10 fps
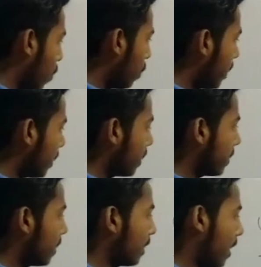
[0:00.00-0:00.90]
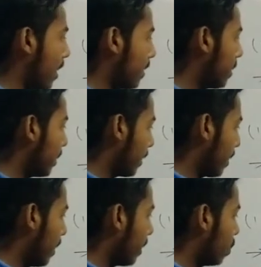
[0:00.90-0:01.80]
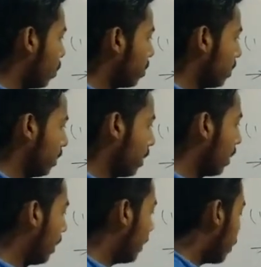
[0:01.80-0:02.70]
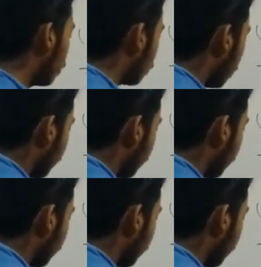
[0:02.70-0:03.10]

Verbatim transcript: रूट के अंदर इतना अंक आया तीन अंक है एक दो तीन लेकिन रूट